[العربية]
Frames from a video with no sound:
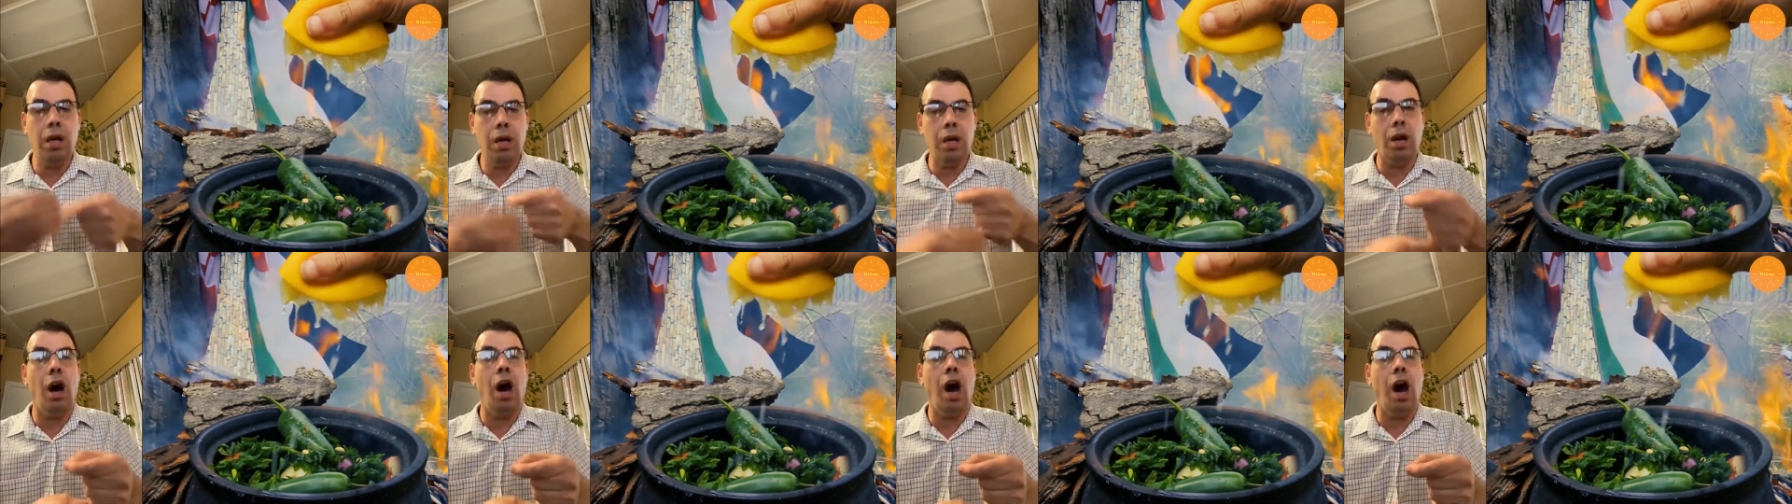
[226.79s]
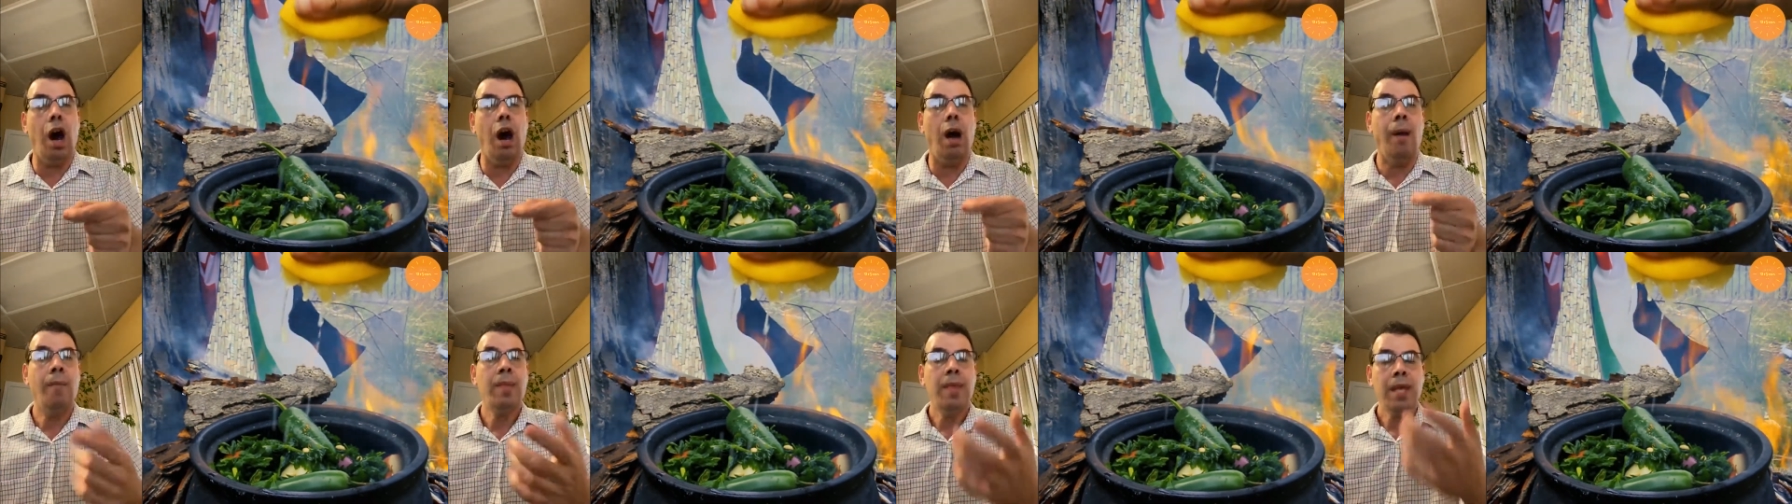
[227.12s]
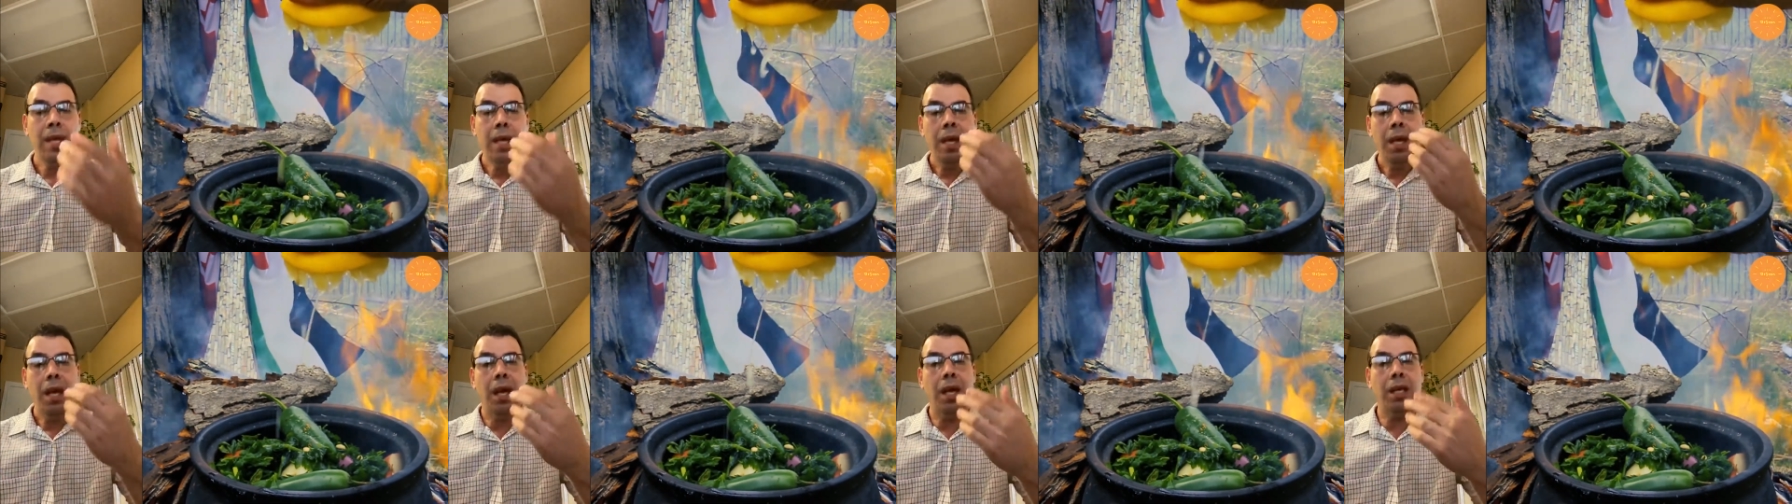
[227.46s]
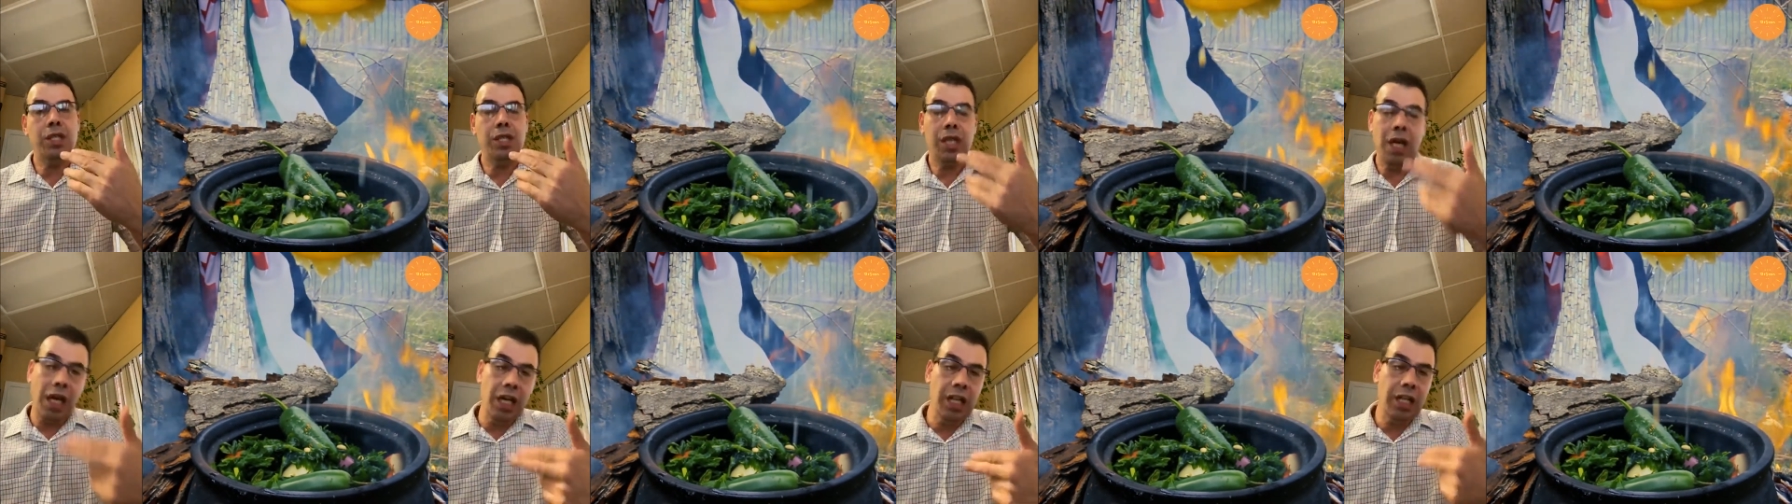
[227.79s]
راحة
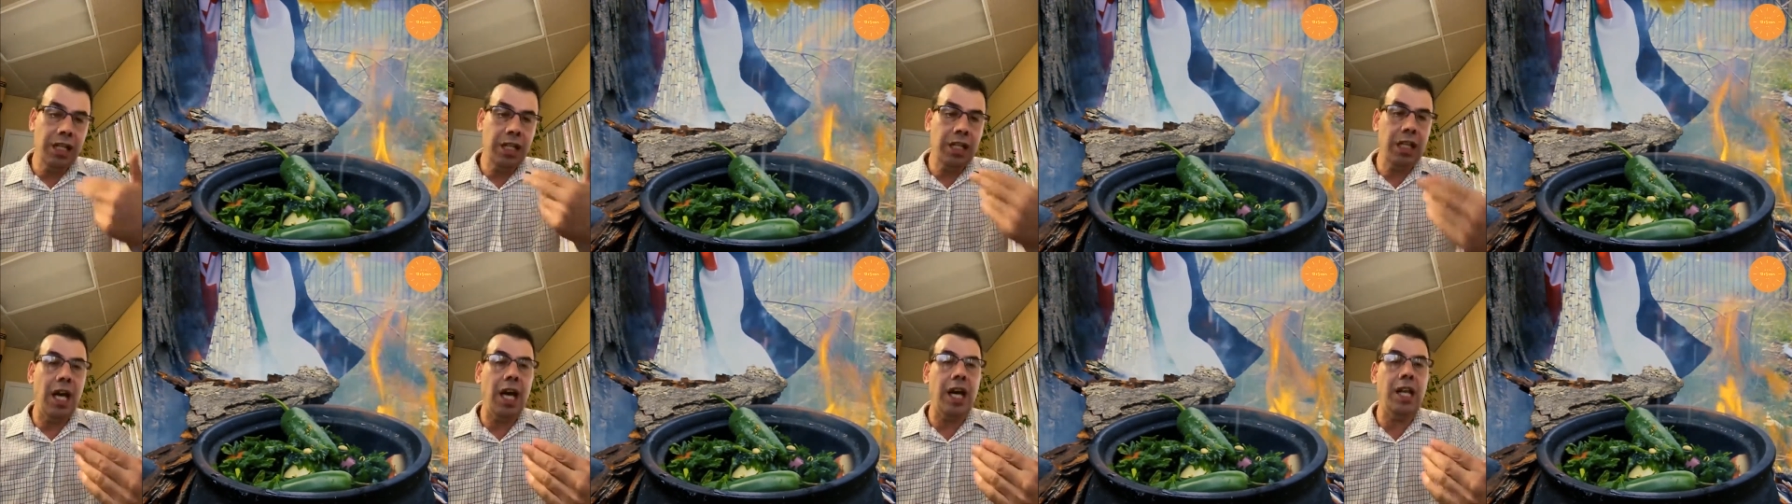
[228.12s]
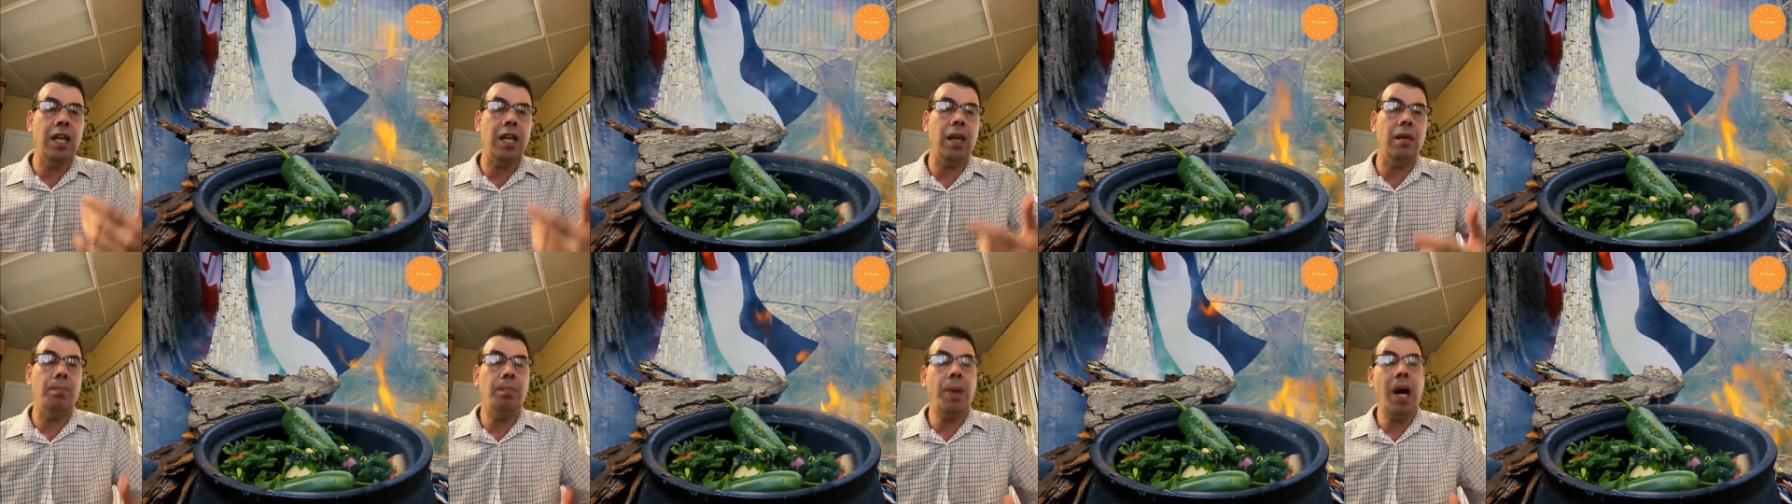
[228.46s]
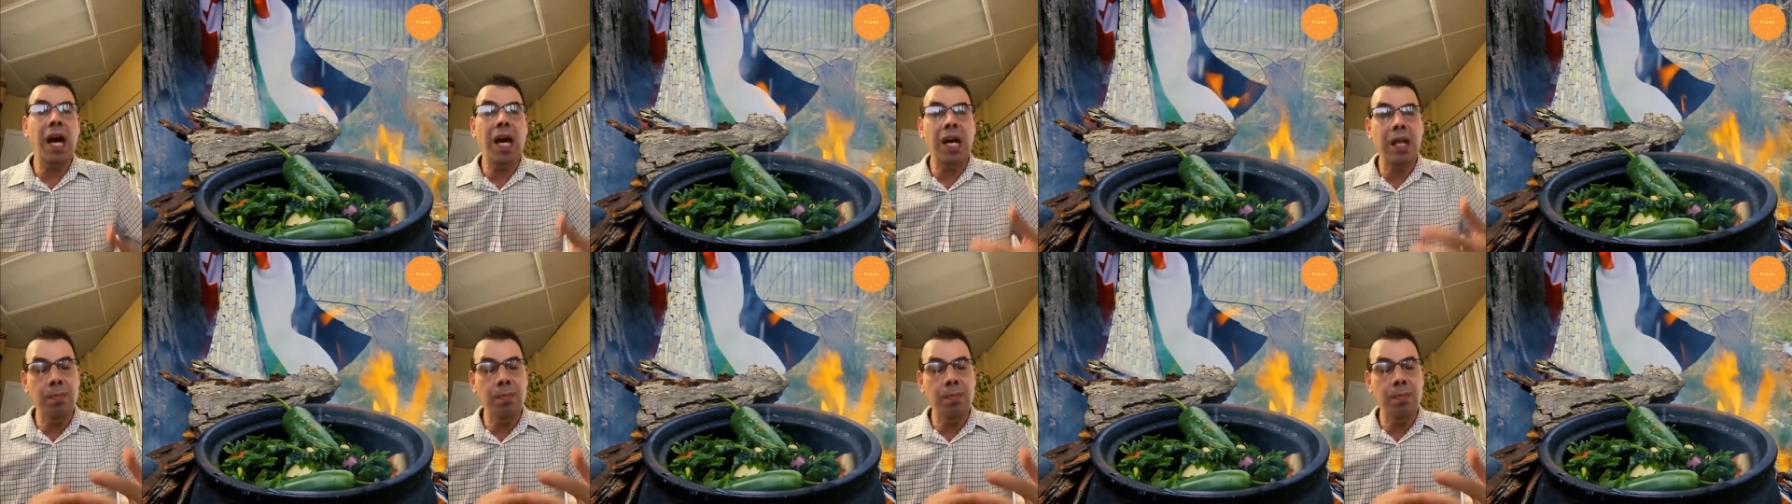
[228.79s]
الشغلة الثانية بعد